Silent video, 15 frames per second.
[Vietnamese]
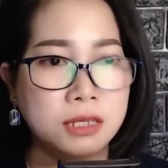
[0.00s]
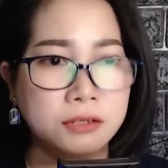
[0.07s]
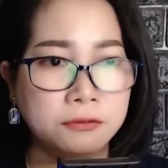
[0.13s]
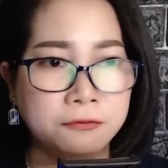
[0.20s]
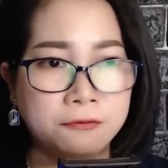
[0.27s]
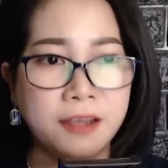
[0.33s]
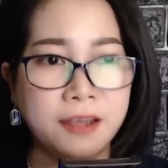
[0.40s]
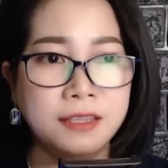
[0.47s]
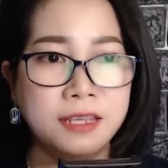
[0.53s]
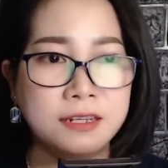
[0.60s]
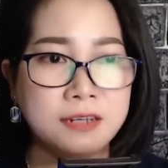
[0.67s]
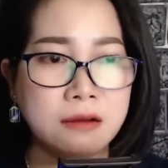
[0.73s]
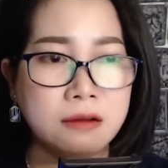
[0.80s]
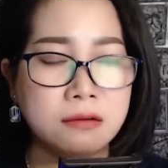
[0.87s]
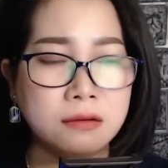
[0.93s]
Phải thì
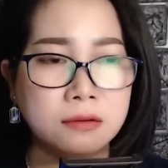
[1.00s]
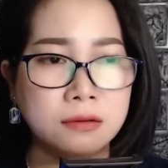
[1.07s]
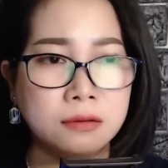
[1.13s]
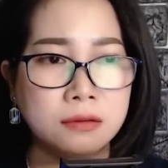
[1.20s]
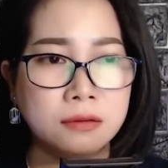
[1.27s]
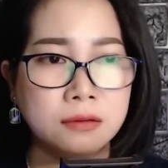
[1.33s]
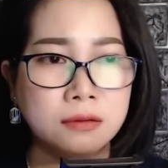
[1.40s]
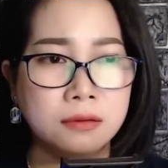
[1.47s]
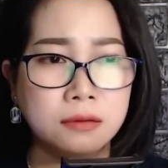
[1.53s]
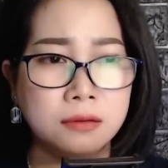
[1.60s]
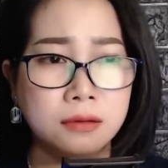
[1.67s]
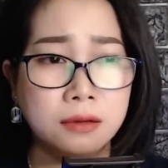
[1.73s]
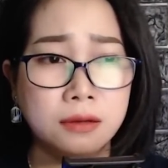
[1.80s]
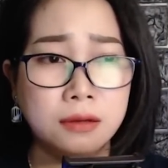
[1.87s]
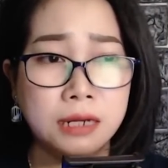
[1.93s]
sao?
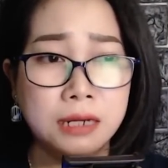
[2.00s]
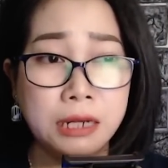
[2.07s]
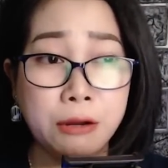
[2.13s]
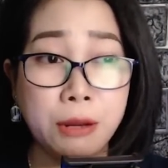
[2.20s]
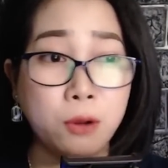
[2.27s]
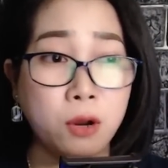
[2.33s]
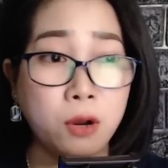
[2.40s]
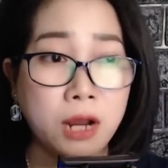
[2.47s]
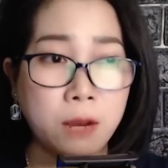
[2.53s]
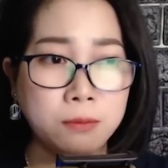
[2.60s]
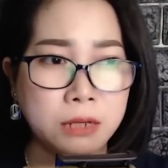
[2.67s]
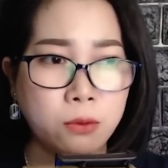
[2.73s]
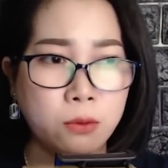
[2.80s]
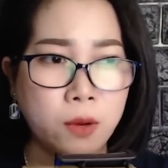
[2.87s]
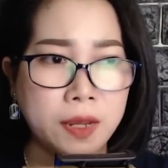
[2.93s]
Nếu em còn không
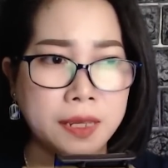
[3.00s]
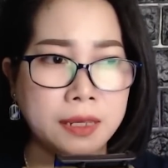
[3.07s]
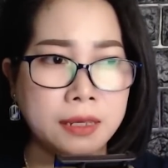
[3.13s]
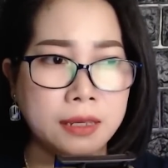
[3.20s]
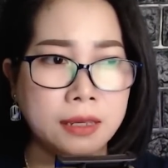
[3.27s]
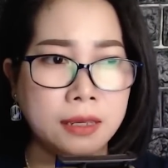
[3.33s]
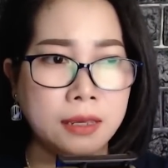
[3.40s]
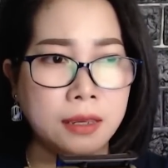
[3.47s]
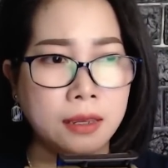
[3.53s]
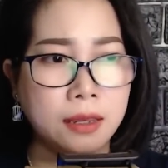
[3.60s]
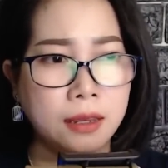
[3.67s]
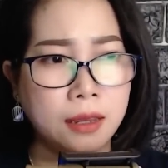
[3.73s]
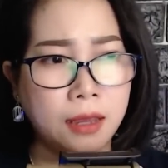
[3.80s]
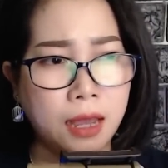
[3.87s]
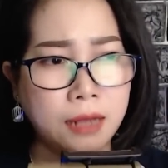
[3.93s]
ra ngoài,
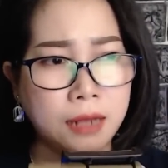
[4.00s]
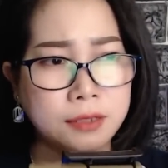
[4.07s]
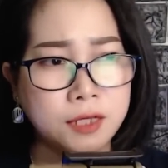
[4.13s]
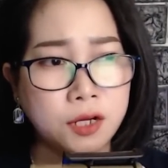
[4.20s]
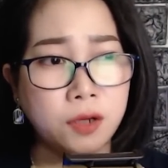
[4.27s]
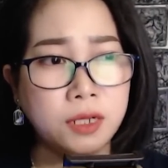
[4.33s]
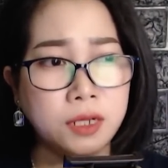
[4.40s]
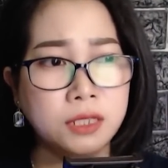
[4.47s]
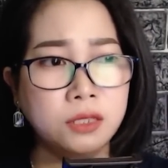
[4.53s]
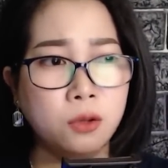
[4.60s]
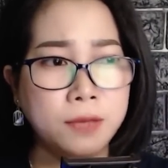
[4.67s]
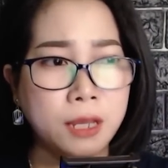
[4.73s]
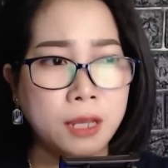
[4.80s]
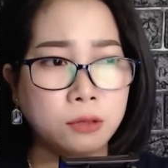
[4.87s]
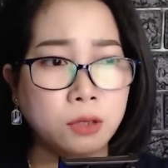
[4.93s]
anh sẽ gọi linh
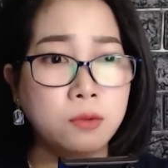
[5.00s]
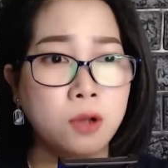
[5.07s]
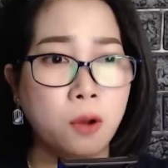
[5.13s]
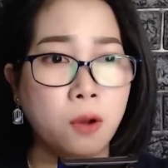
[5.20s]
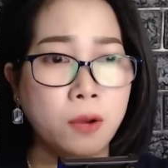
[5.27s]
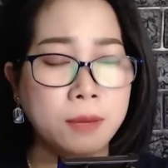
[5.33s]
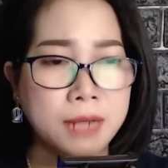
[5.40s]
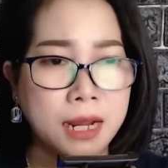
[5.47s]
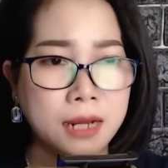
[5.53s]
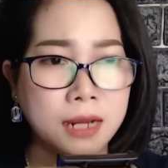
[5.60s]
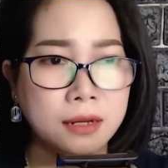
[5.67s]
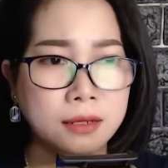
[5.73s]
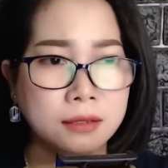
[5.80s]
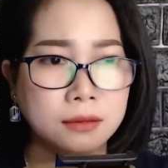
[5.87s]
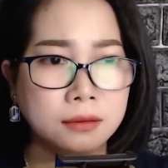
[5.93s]
thú vào tống cổ em ra
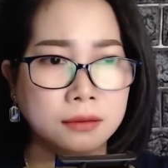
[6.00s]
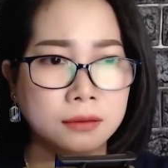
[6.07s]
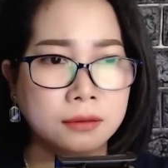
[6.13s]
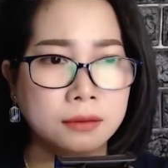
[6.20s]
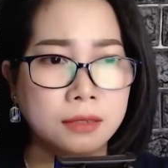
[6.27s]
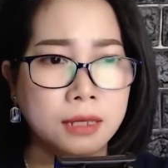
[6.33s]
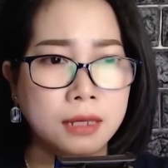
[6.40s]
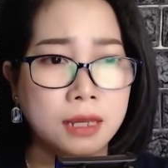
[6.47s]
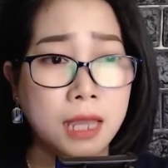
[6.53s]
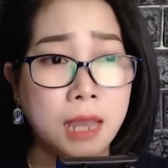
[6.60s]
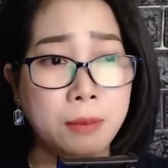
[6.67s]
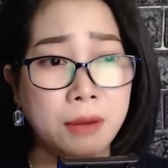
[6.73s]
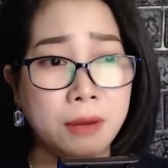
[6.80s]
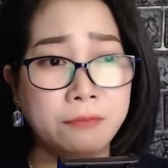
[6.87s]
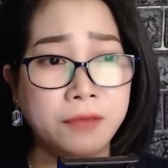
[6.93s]
đó.
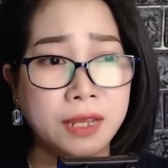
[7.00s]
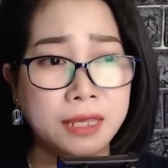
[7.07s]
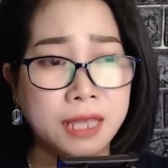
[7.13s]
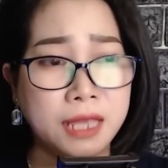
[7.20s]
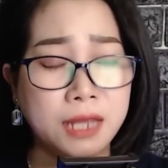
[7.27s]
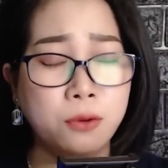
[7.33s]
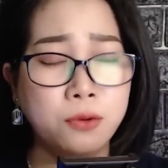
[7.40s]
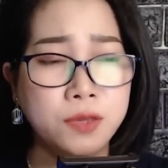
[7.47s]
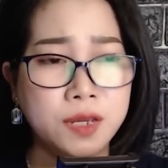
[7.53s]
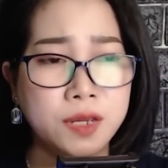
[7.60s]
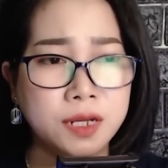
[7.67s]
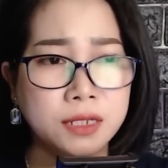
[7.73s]
Em làm phiền vậy đủ chưa?